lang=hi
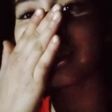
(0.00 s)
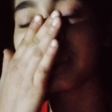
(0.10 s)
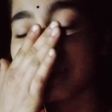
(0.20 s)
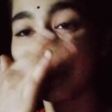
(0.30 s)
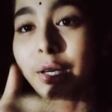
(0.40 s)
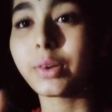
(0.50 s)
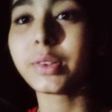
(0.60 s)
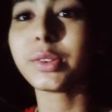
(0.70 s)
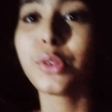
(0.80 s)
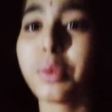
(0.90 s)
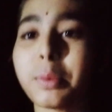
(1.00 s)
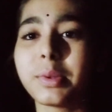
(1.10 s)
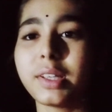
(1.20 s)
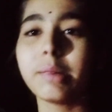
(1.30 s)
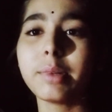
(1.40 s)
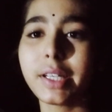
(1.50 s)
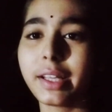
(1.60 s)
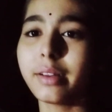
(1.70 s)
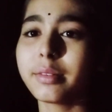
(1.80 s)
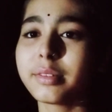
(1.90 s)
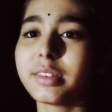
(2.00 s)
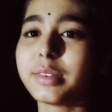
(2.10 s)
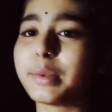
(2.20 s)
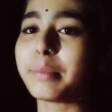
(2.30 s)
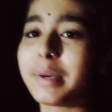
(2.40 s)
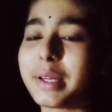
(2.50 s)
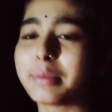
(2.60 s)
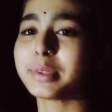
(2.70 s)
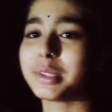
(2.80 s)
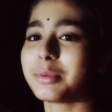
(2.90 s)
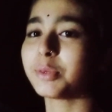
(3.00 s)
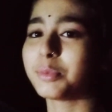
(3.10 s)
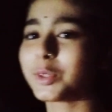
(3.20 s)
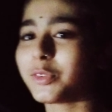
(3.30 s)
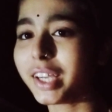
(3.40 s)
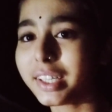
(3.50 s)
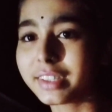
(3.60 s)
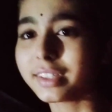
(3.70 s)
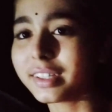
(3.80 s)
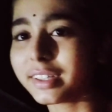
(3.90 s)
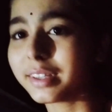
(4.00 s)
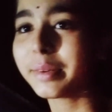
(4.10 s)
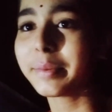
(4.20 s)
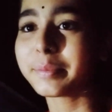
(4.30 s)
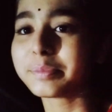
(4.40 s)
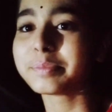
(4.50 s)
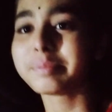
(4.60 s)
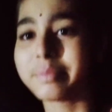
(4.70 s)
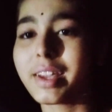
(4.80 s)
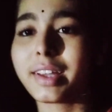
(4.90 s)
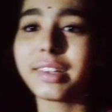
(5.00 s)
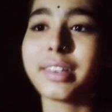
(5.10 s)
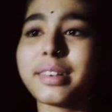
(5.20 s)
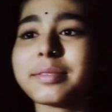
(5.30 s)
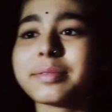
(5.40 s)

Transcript: सन्तावन दो तीन मिनट है बारह बजने में तो हम लोग वेट कर रहे हैं देखते हैं